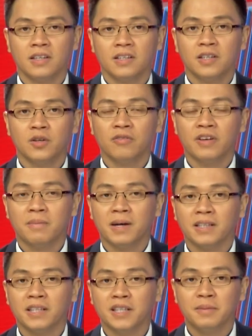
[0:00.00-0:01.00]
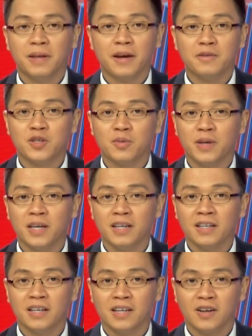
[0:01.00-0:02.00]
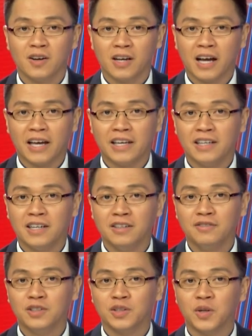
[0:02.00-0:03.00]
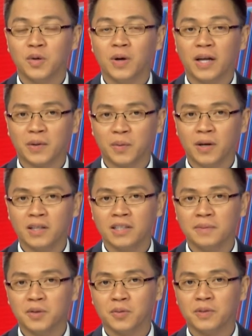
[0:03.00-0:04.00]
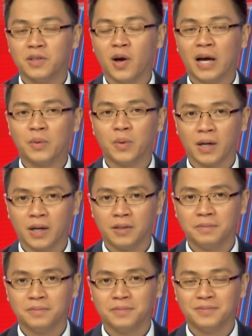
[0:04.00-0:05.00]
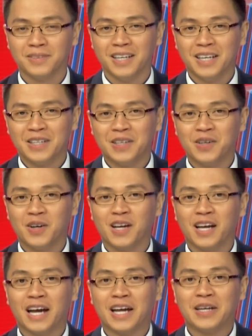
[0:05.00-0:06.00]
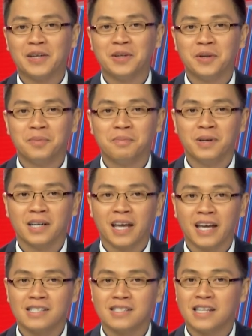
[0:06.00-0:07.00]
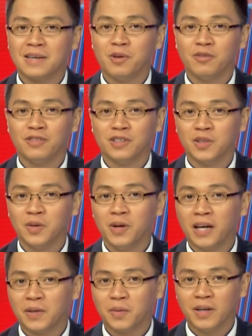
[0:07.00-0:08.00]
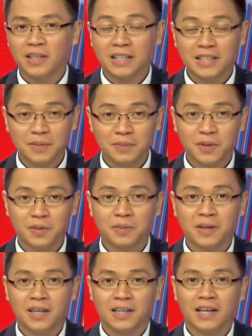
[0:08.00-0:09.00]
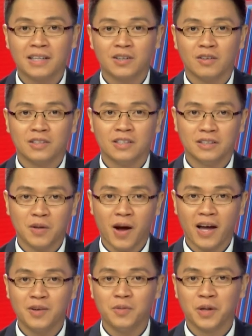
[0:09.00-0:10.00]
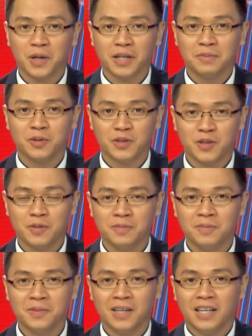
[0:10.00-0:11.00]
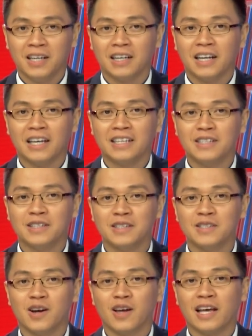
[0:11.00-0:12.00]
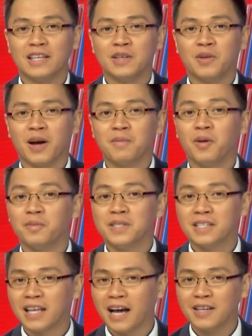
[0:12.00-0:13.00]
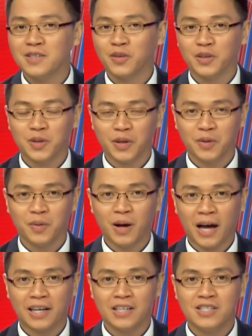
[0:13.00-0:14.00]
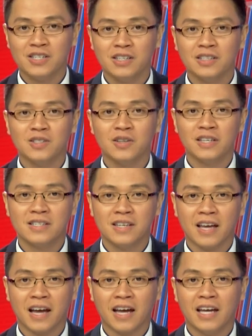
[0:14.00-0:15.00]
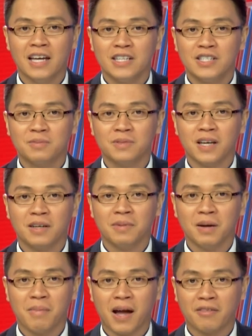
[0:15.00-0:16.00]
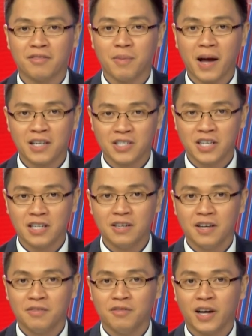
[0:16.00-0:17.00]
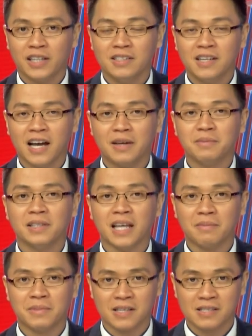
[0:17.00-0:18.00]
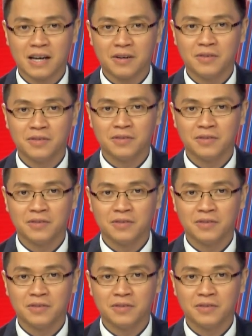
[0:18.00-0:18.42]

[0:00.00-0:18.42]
Thưa quý vị, bản tin tiếp theo cho biết, con cày ở vườn thú Anh Quốc tiếp tục dự đoán World Cup. Những con cày Merkez tại một vườn thú Anh Quốc đã tiếp tục các dự đoán World Cup của chúng. Lần này được cho là dự đoán một chiến thắng cho đội tuyển của Anh trước Tunisia trong trận mở màn vào bảng G vào ngày thứ Hai 18 tháng 6.